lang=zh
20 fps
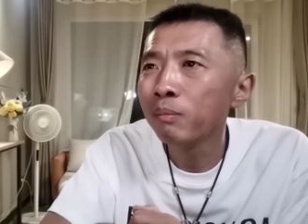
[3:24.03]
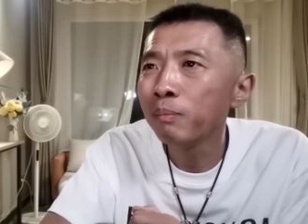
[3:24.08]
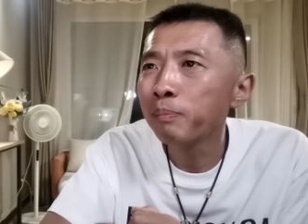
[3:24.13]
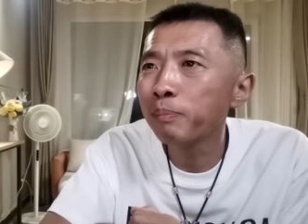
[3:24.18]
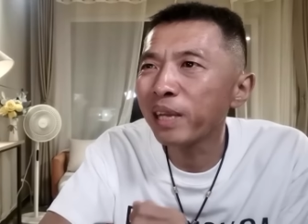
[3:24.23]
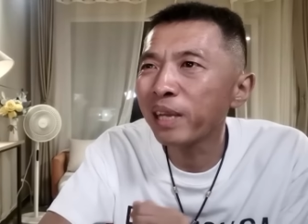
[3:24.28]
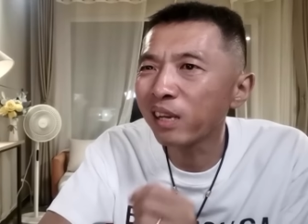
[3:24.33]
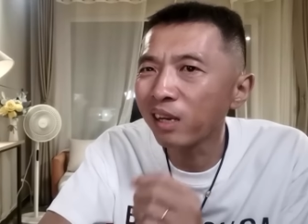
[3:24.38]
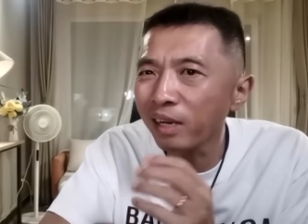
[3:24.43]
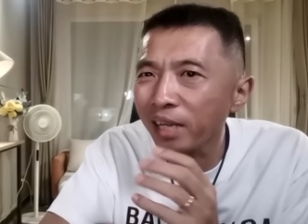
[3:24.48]

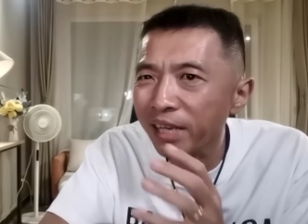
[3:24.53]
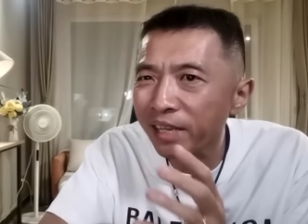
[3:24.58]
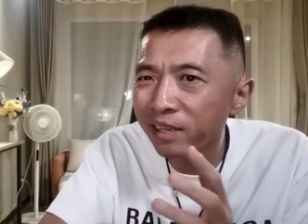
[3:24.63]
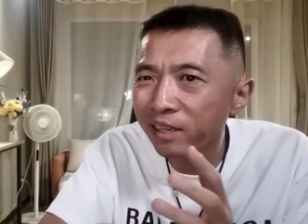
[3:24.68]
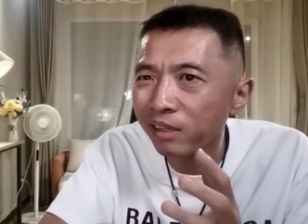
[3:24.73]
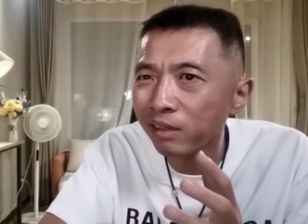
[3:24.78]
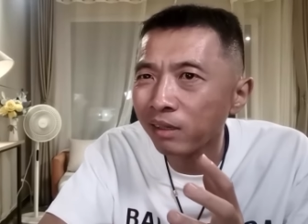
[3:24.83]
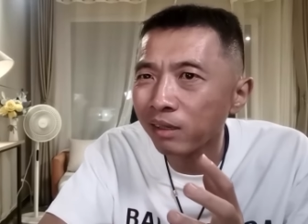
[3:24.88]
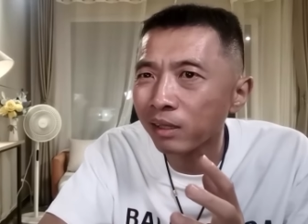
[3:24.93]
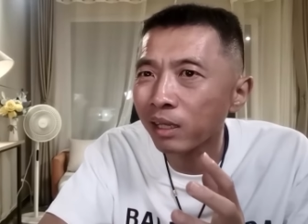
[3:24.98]
被力
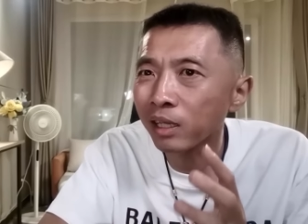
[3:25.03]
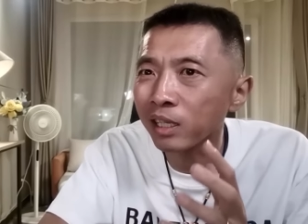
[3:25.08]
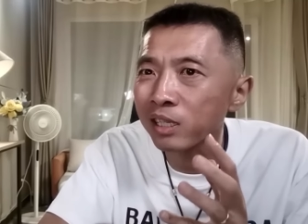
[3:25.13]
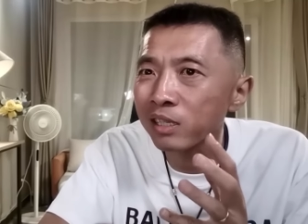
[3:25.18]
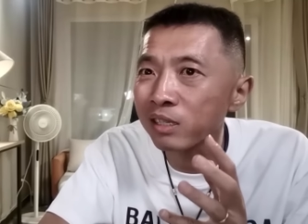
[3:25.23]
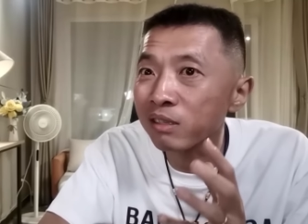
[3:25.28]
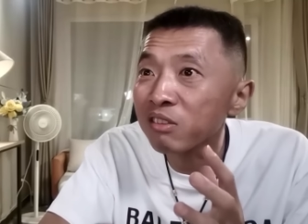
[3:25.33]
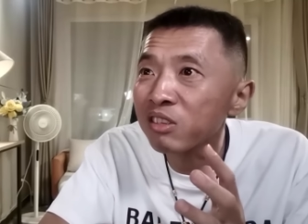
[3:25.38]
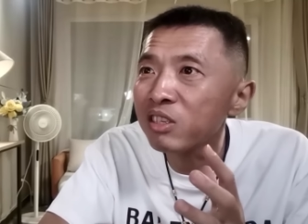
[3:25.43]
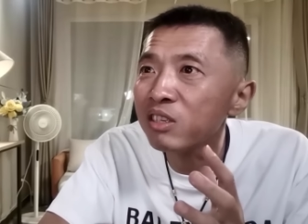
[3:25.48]
哥的
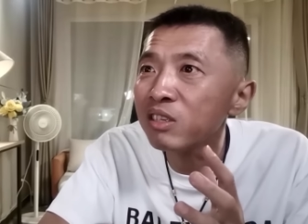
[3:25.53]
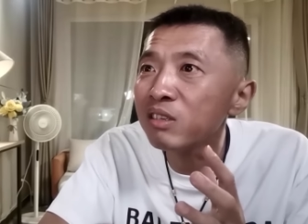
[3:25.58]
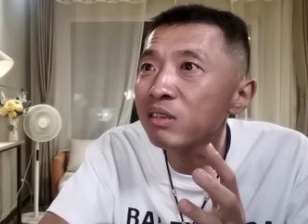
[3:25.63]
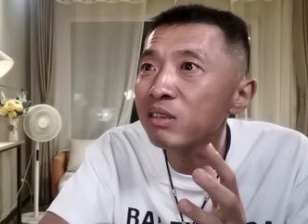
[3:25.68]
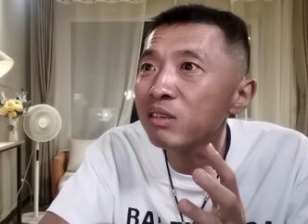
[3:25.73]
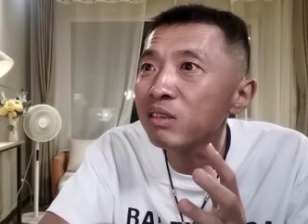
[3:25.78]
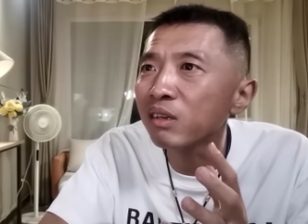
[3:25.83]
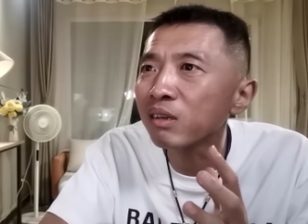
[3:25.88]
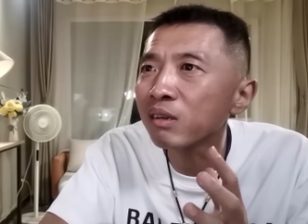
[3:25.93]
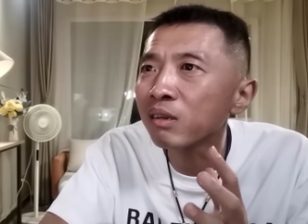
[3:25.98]
司
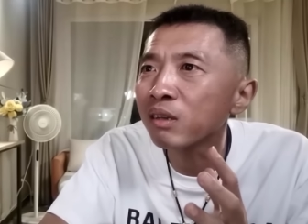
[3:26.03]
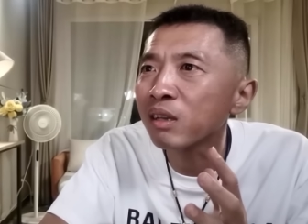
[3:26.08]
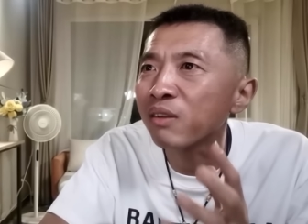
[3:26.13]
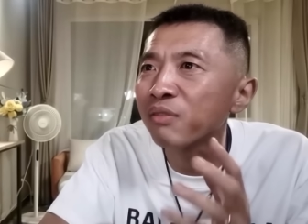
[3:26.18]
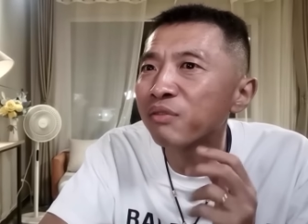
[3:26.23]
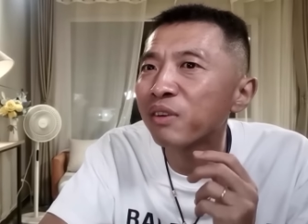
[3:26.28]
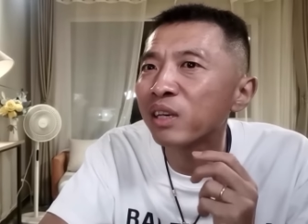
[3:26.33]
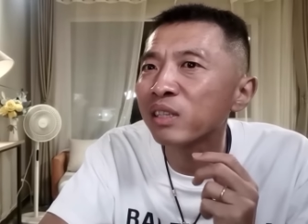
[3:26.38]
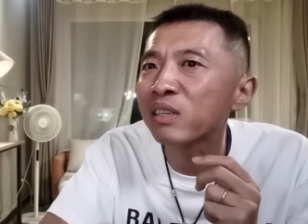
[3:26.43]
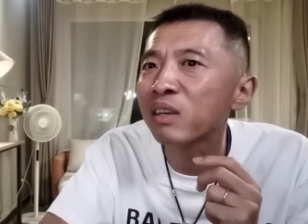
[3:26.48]
机给
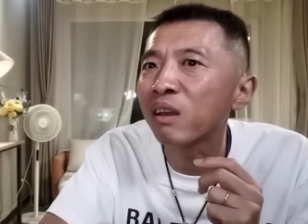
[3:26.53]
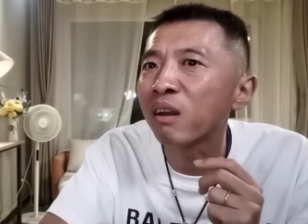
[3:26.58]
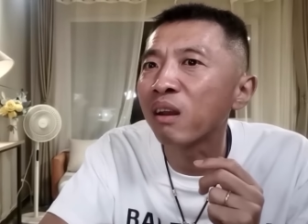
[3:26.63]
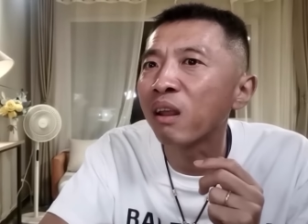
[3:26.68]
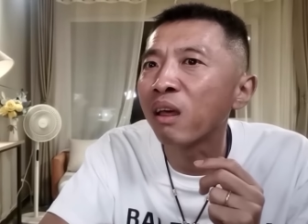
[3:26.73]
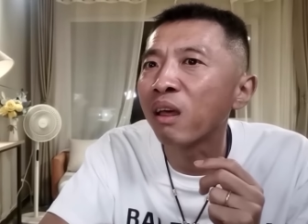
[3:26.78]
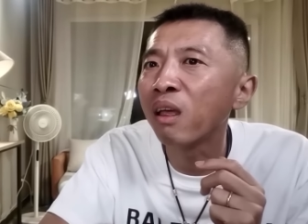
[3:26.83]
发现了。